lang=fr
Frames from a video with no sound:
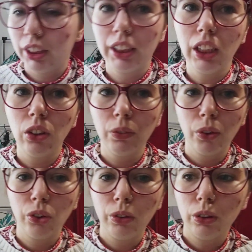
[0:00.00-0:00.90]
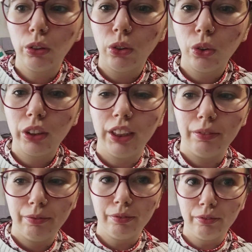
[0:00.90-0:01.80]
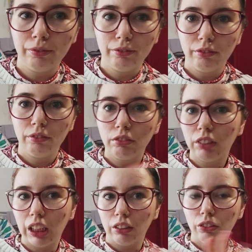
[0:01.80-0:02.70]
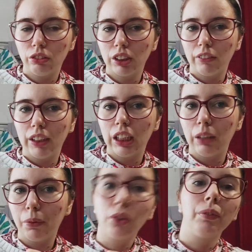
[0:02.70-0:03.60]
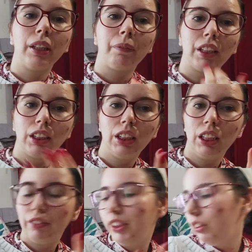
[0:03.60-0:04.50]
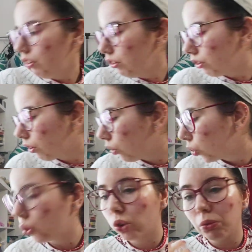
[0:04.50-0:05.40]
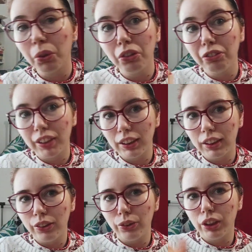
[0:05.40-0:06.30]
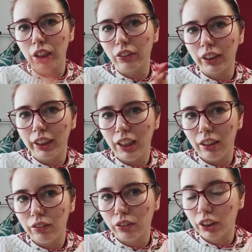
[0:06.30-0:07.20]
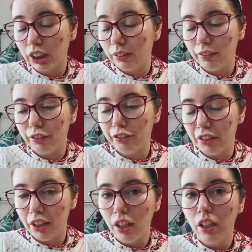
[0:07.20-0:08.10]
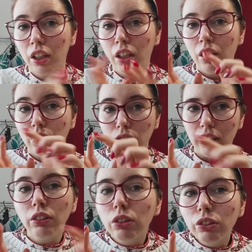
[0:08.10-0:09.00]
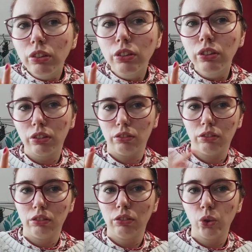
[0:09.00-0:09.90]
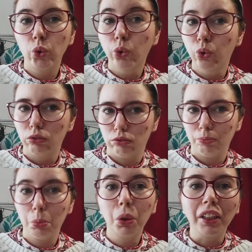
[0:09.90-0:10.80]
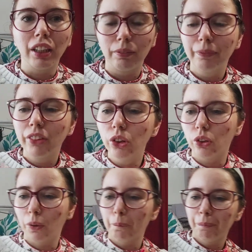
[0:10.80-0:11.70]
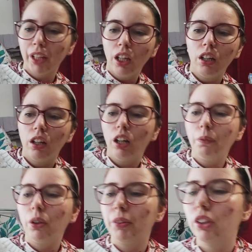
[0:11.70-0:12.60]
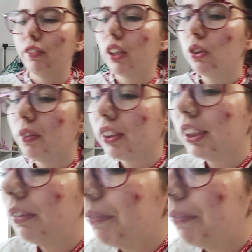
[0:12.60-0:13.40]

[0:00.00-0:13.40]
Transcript: quelques produits sur le côté. Voilà, donc ça va être la première partie de la vidéo, donc le jour numéro 26 du calendrier de l'avant J'ai fait une introduction de fou, pour rien. Donc, en premier, on va commencer